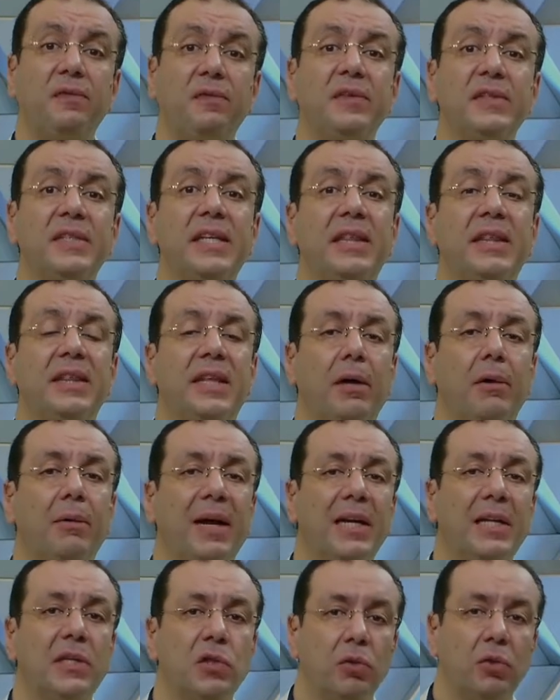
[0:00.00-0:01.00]
حفظ
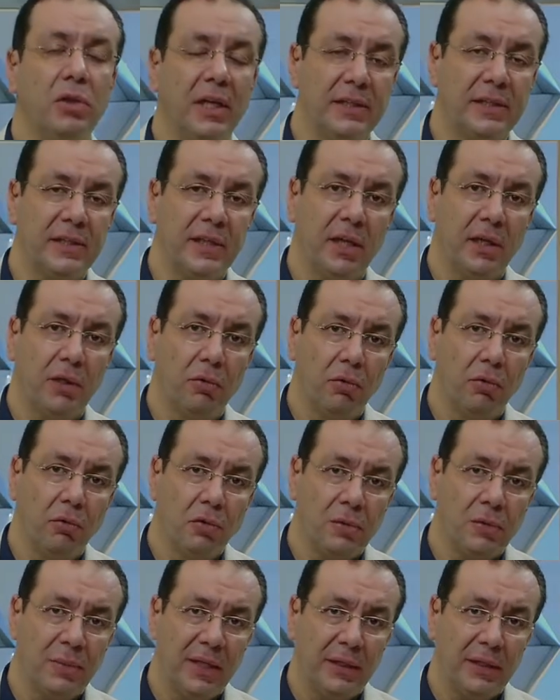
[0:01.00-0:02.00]
التوازن اثناء
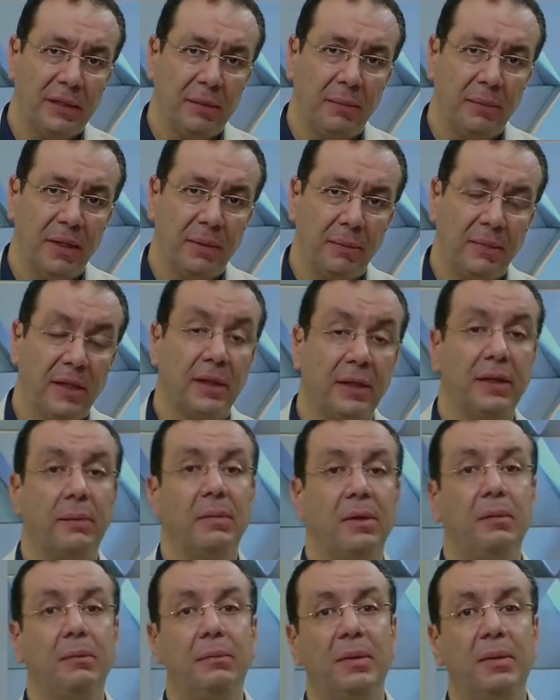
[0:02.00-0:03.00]
الجلوس بيهتم امتى ده
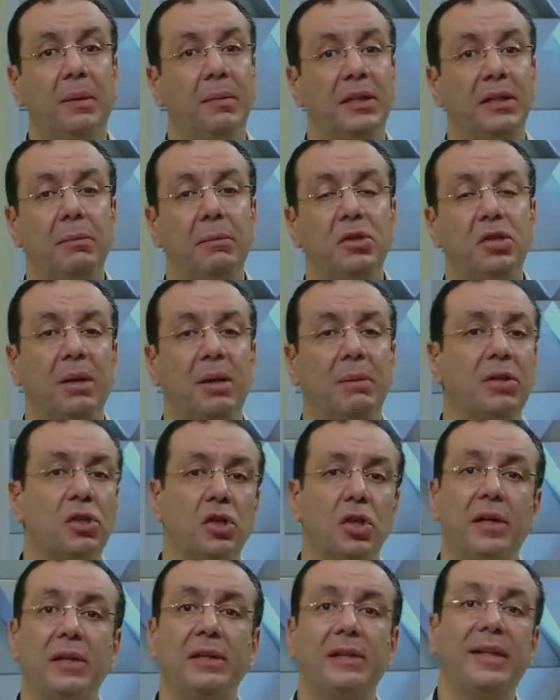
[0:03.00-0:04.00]
بي ما بيتمش قبل
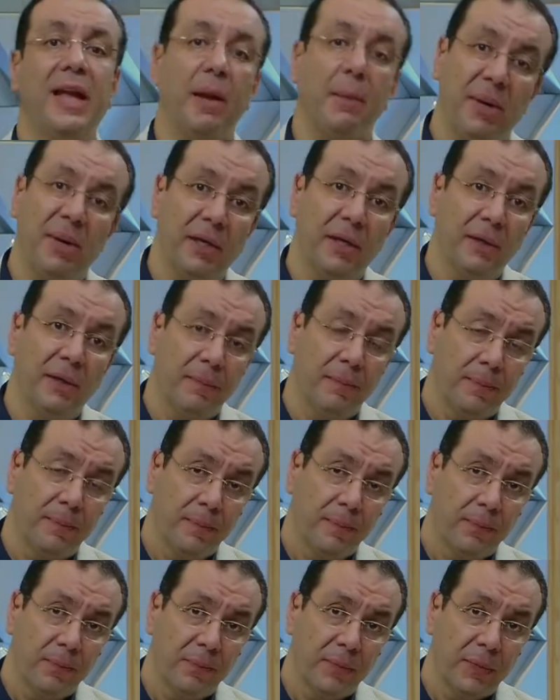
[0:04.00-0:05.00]
الشهر الثامن
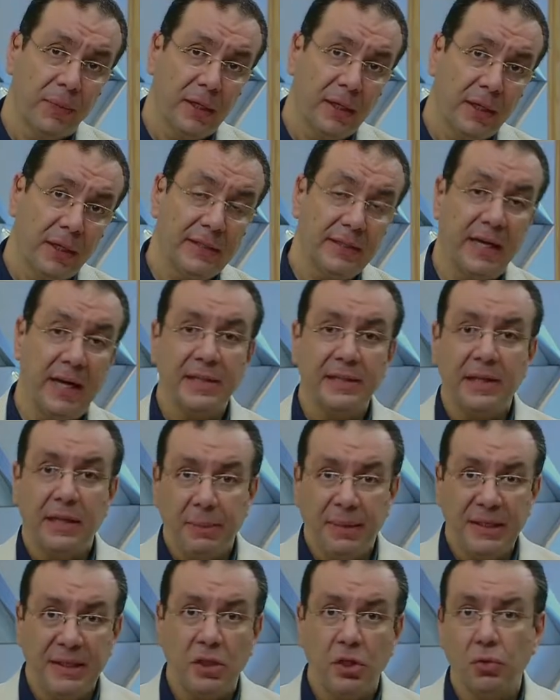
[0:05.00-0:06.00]
اذا حصل
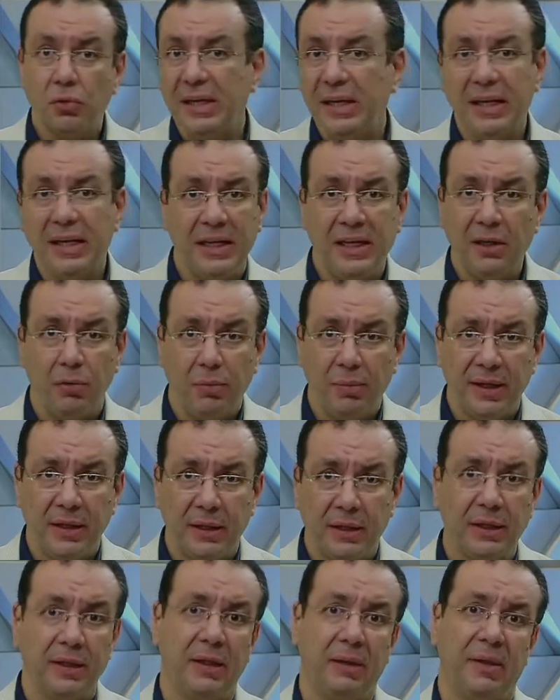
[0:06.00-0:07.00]
بدري شويه خير
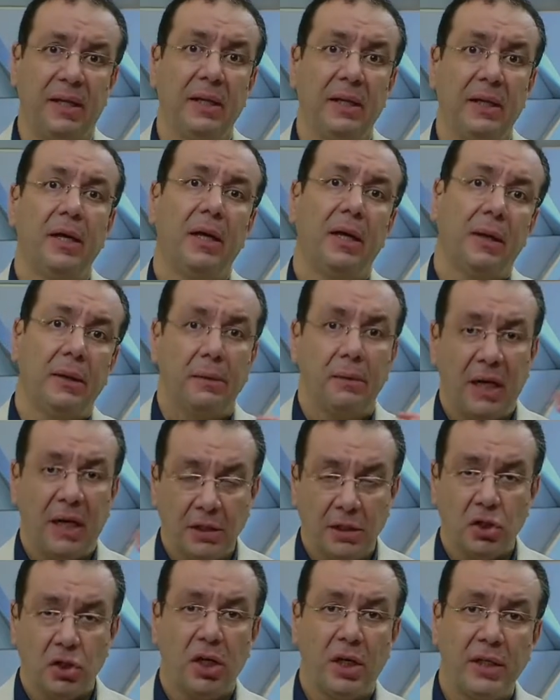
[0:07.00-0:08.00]
وبركه انما
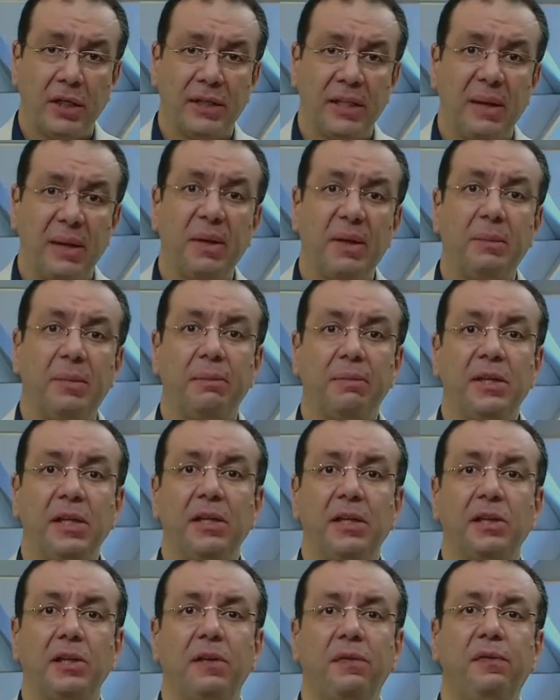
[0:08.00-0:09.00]
عند الشهر الثامن
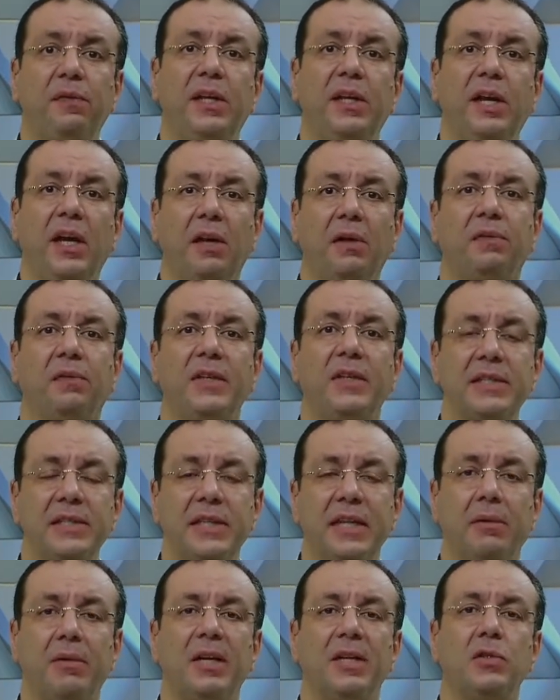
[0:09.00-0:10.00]
بيبتدي الطفل يحفظ
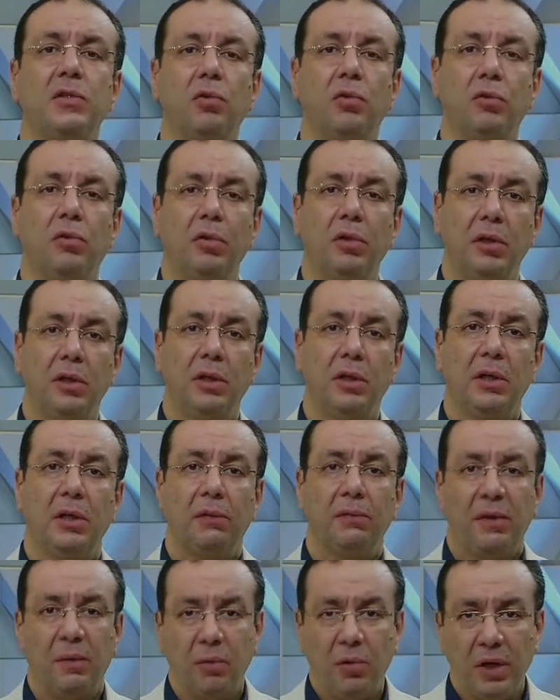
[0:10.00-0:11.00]
توازنه
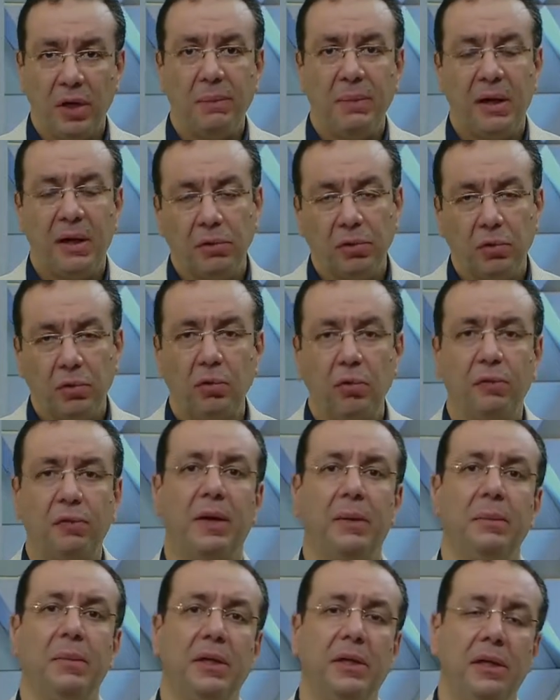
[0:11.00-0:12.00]
فمهم قوي تكونوا
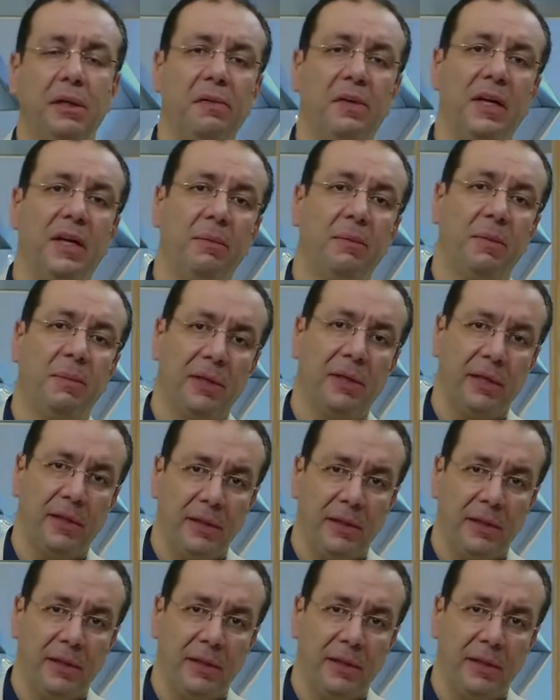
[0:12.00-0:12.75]
فاهمين الفرق ما بين